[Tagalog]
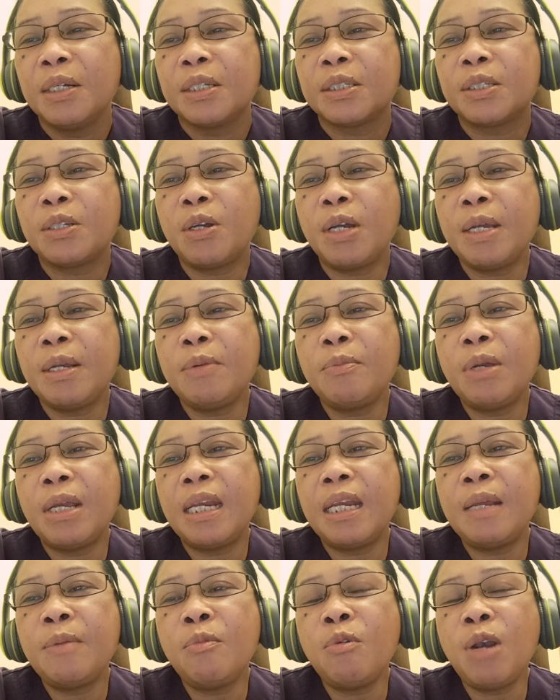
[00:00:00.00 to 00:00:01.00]
So
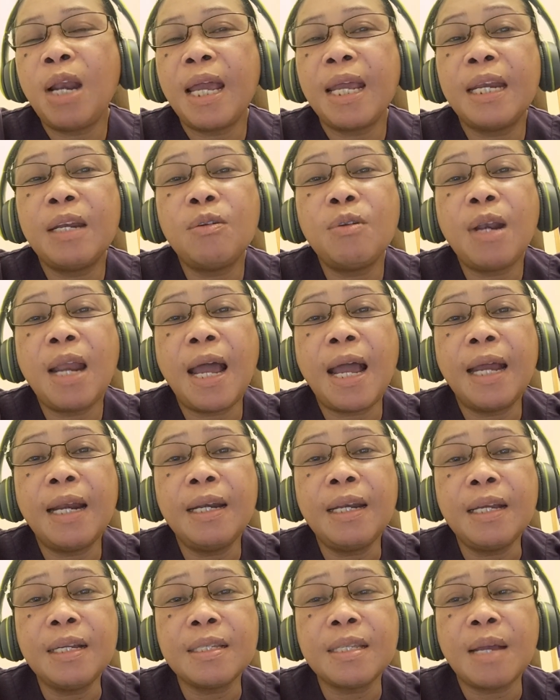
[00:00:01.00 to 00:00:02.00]
inimula
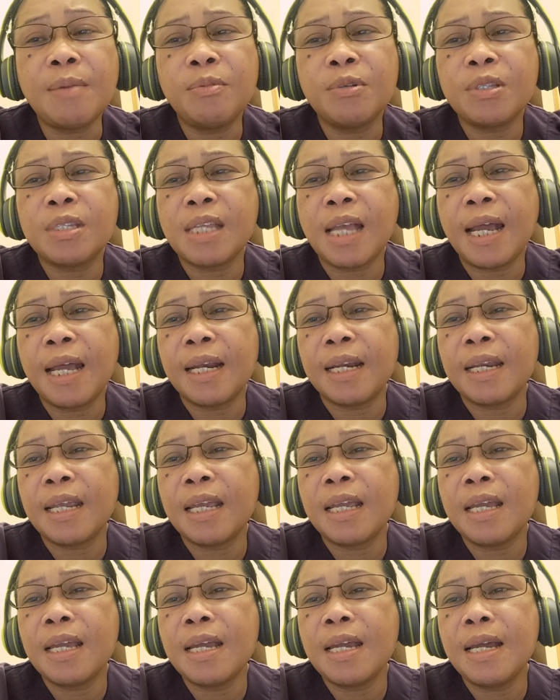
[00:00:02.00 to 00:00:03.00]
inulan ng
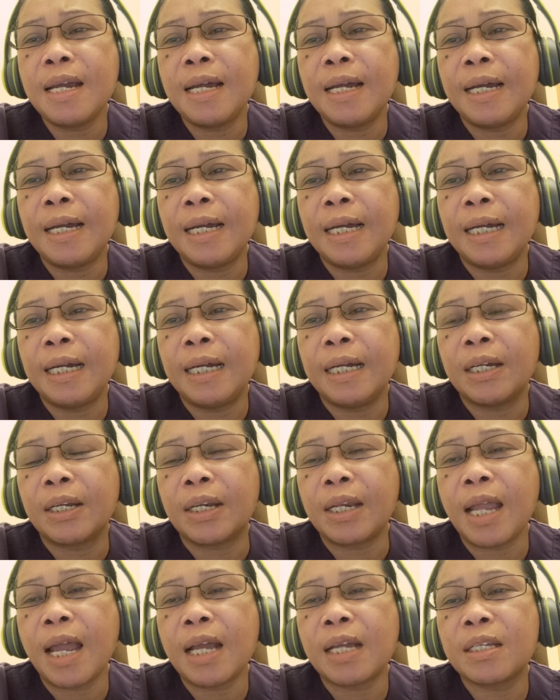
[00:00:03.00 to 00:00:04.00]
samot-saring uh, ah,
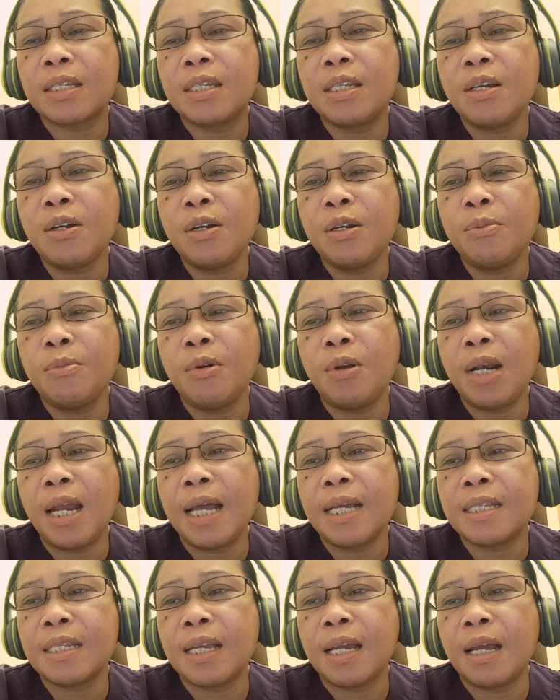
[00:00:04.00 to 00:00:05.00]
reaksyon
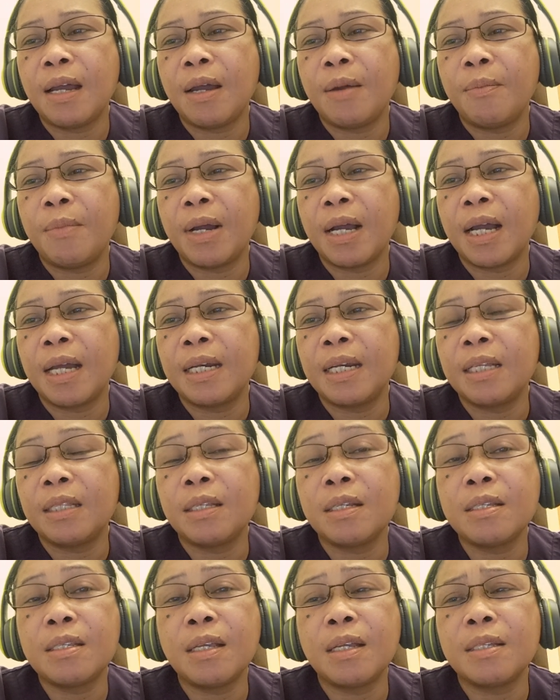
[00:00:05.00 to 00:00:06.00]
mula sa mga
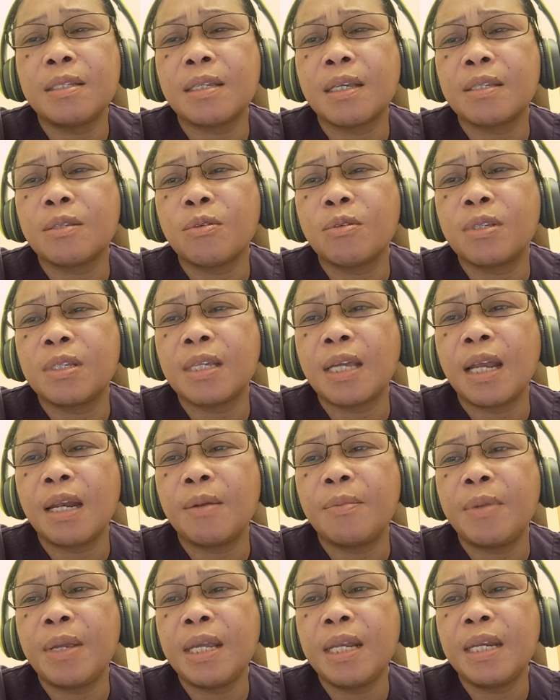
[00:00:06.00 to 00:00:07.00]
netizens sa
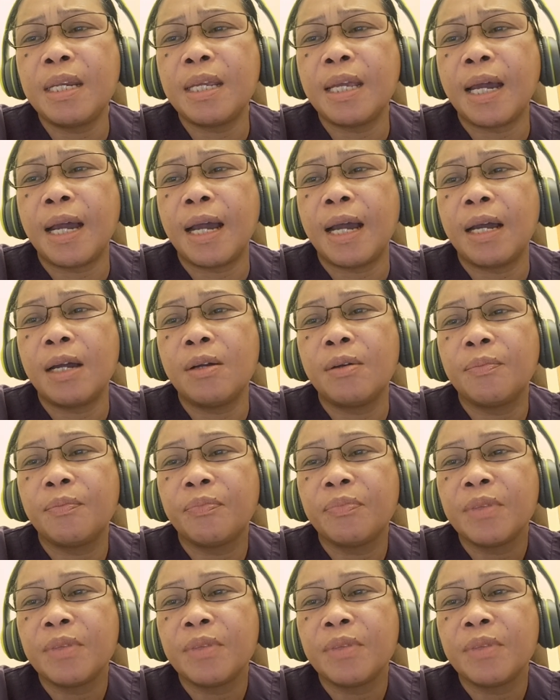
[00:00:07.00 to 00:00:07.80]
social media